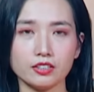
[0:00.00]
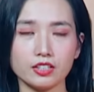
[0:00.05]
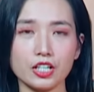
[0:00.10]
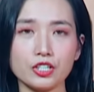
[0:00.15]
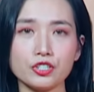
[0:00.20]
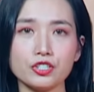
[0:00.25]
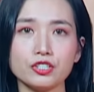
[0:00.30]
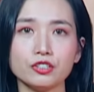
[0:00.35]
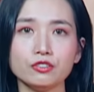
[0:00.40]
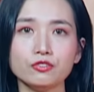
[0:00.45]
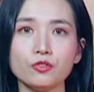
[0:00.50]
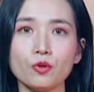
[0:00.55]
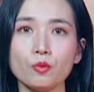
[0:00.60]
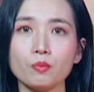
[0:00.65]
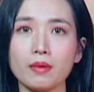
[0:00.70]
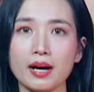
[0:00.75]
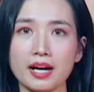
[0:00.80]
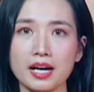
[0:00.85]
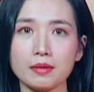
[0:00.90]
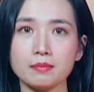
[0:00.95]
Thị trưởng
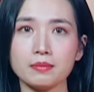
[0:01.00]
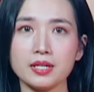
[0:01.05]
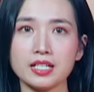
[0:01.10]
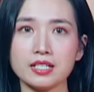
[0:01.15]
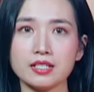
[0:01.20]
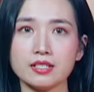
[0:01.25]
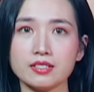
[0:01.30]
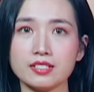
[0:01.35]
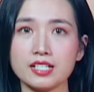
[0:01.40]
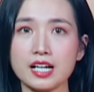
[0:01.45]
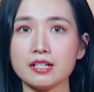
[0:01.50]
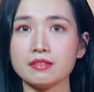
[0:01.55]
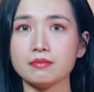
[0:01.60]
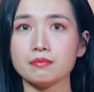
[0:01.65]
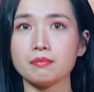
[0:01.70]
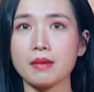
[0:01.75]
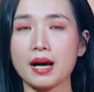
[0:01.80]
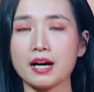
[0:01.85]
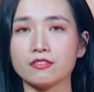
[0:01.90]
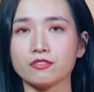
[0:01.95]
vùng Miami, Dade,
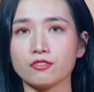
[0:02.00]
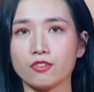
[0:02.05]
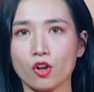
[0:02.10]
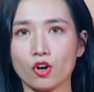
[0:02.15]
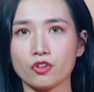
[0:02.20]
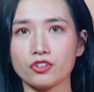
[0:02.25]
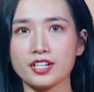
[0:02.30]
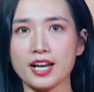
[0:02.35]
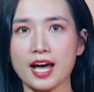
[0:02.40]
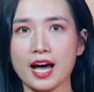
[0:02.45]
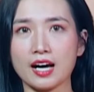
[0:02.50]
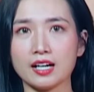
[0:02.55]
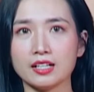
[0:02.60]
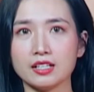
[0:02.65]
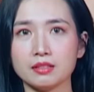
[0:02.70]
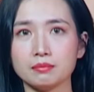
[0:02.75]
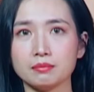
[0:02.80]
bang Florida,